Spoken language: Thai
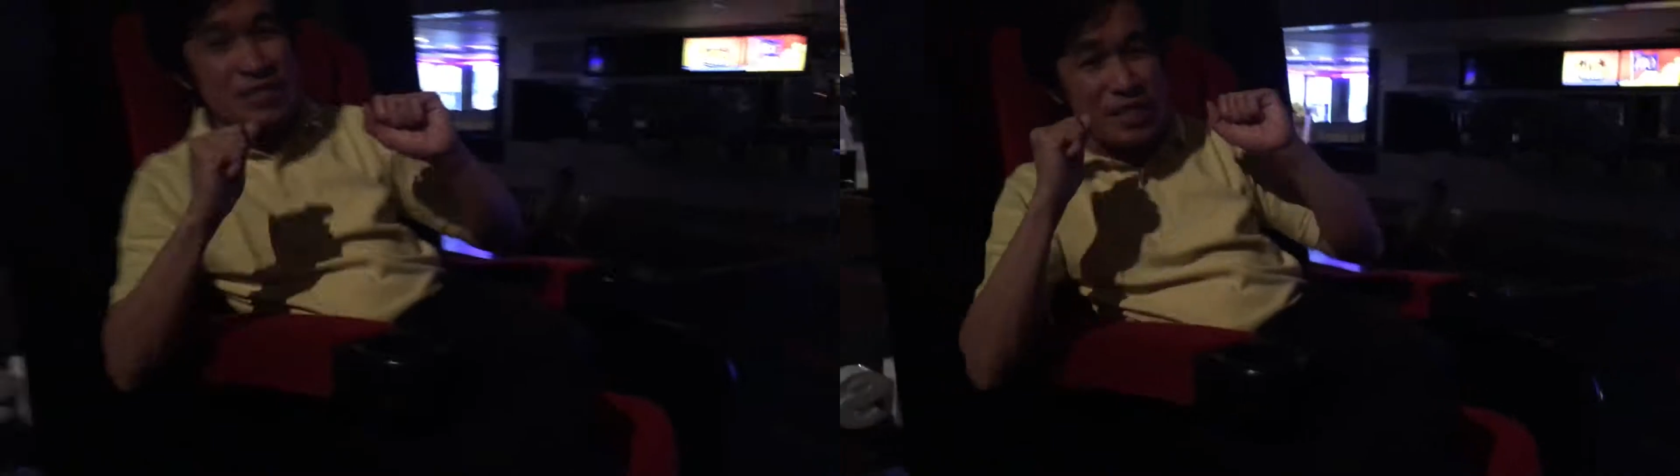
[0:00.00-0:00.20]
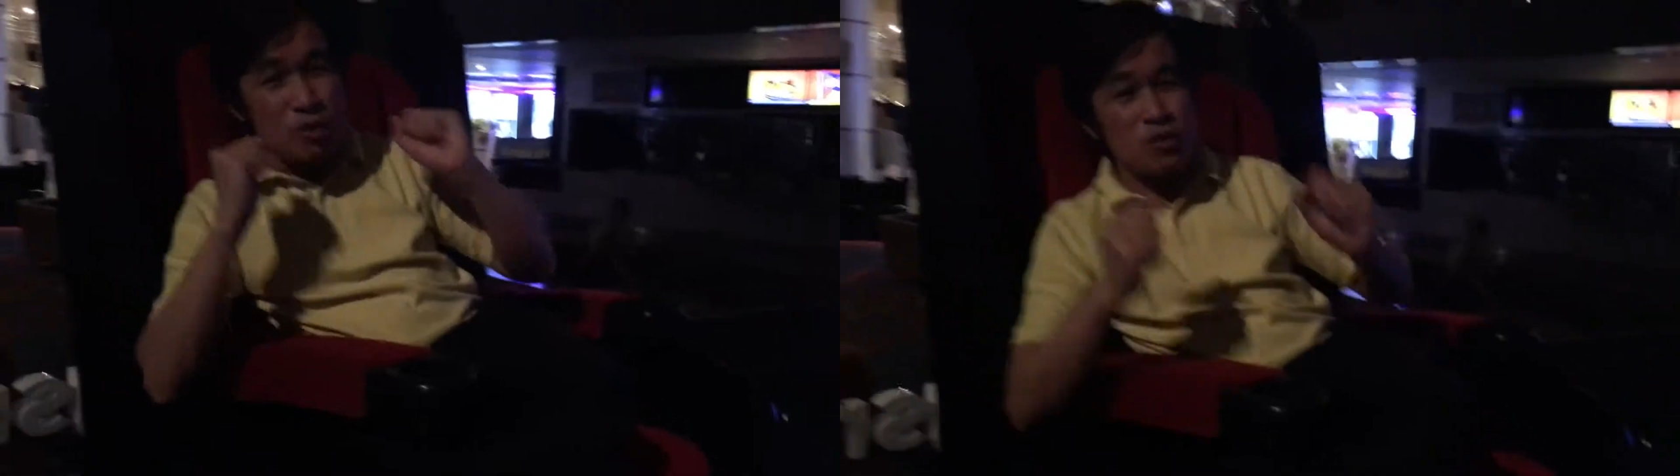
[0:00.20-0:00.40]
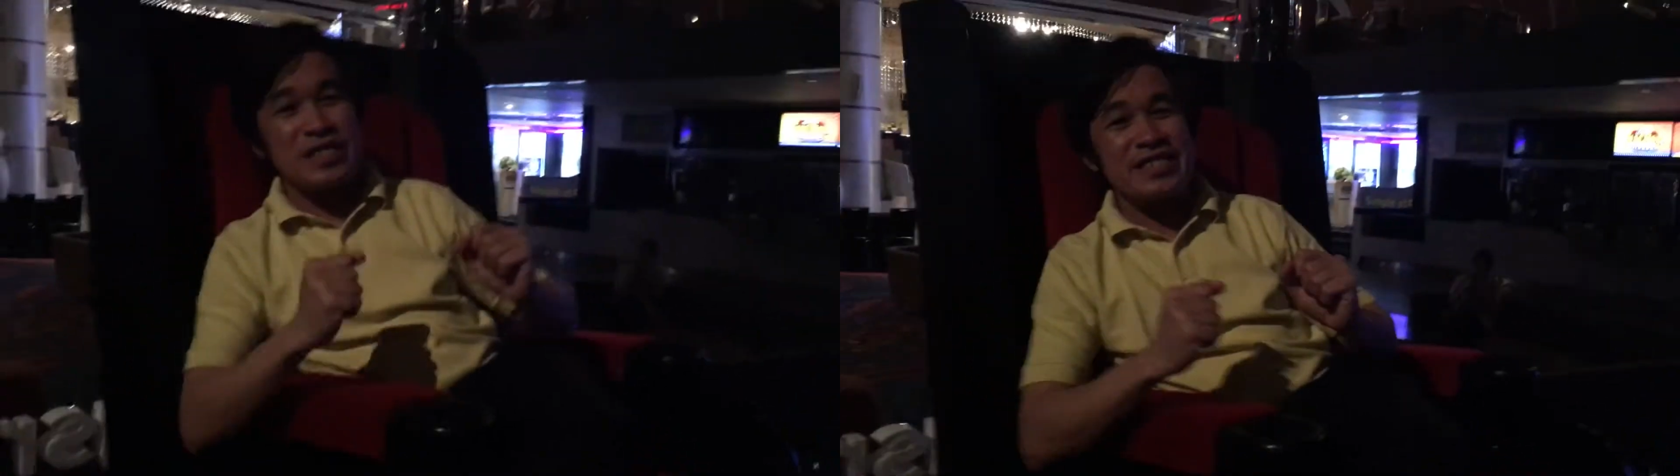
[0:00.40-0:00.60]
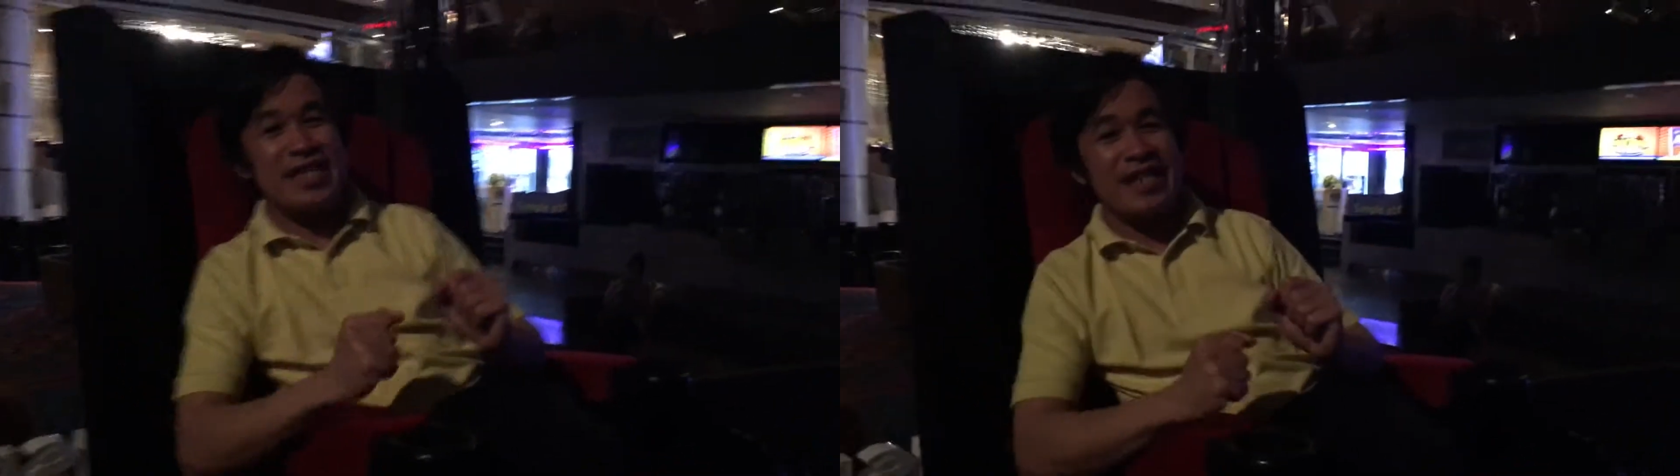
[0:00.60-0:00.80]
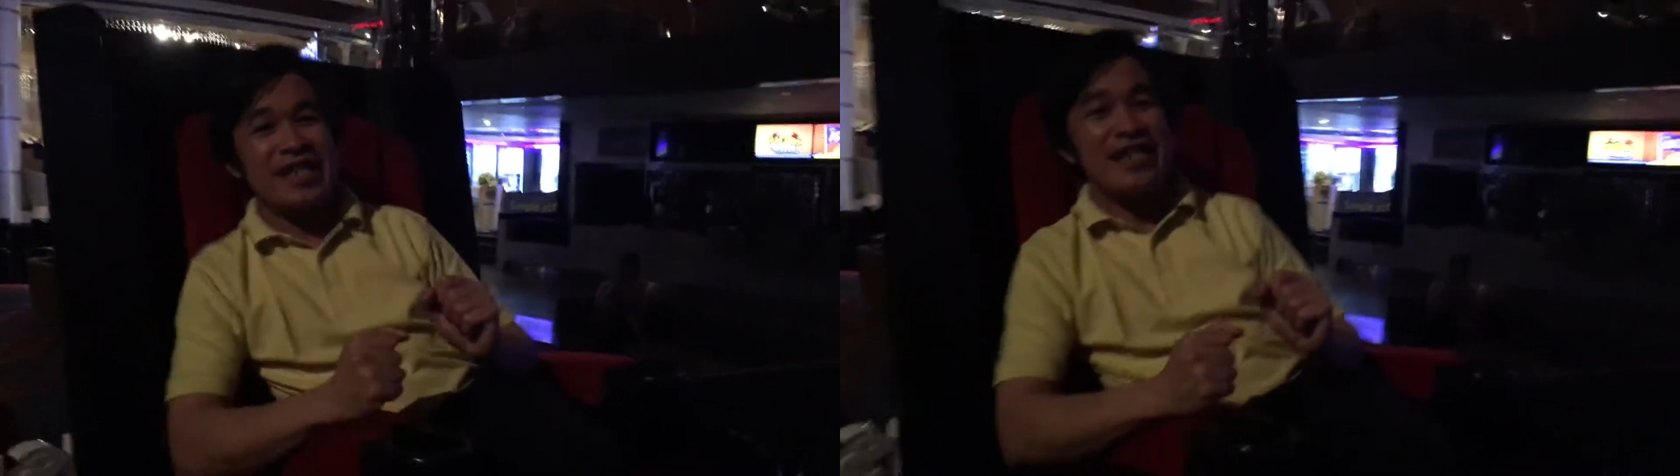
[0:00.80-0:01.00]
สนุกจ
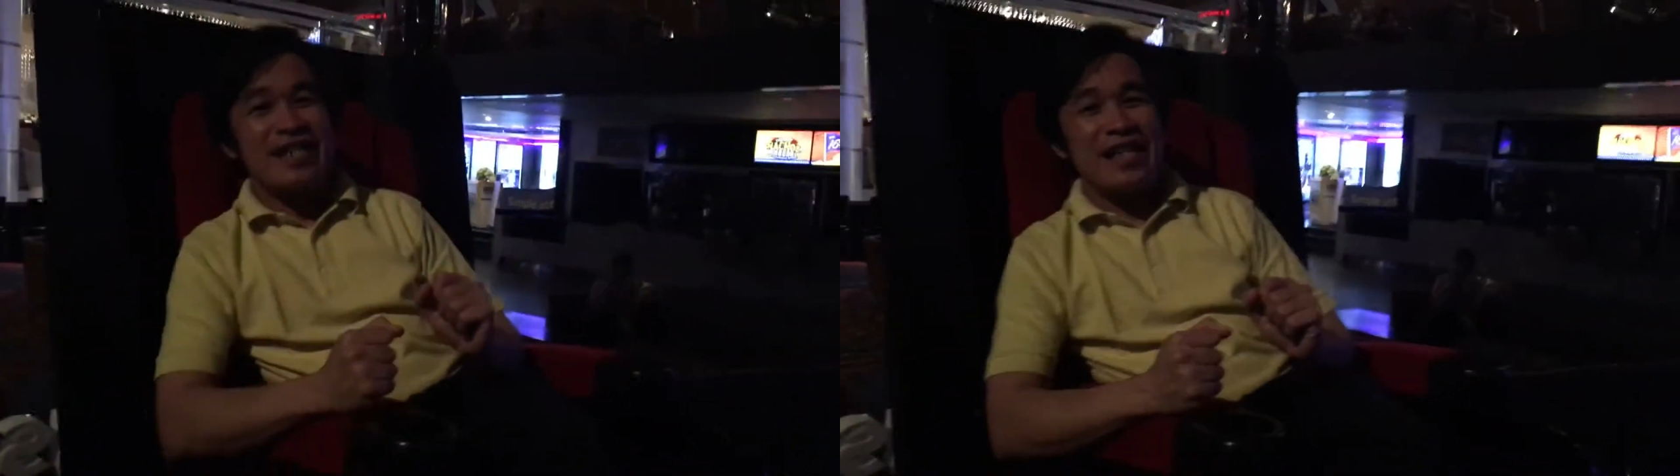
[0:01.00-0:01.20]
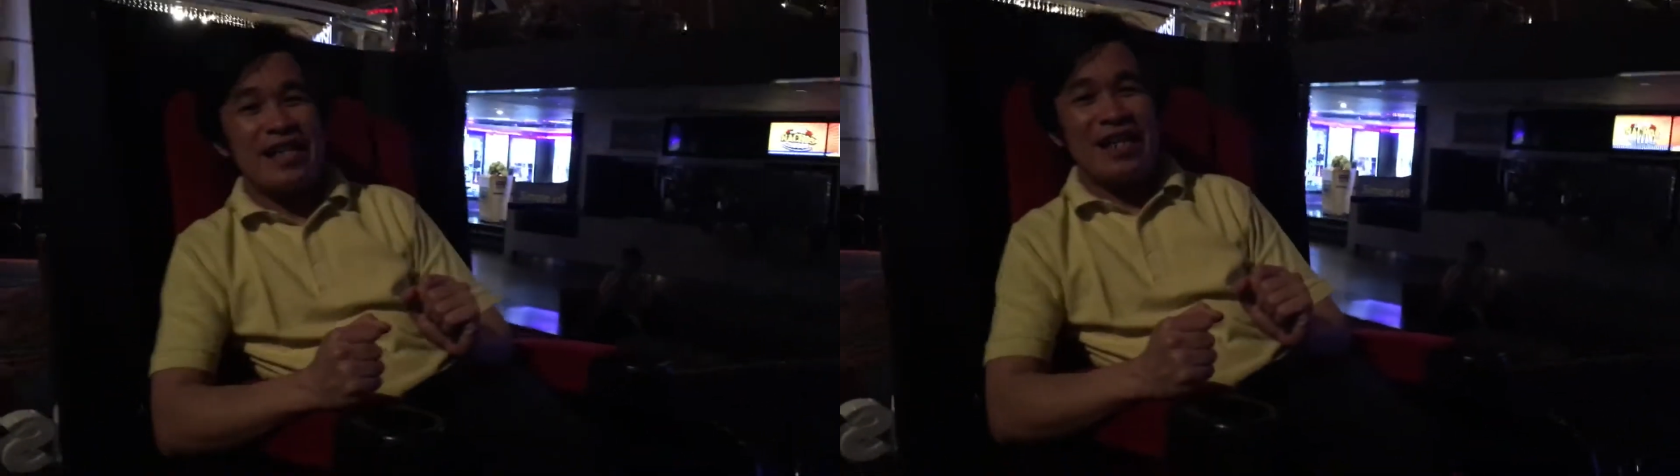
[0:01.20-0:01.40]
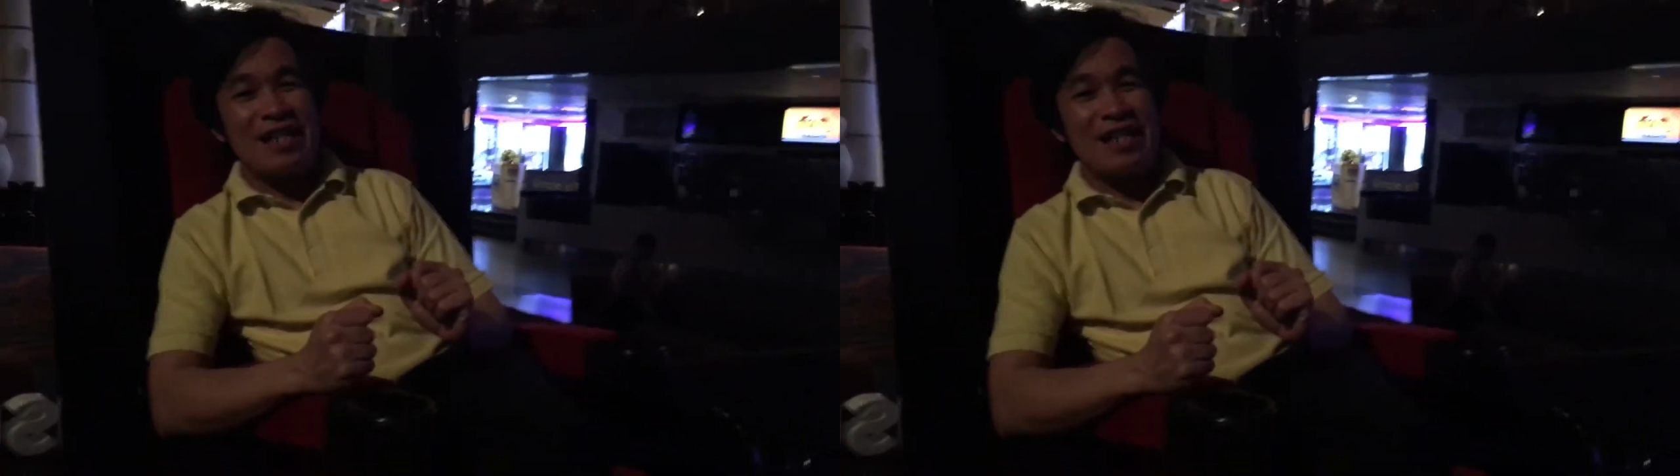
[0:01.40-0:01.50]
ริง ๆ ก็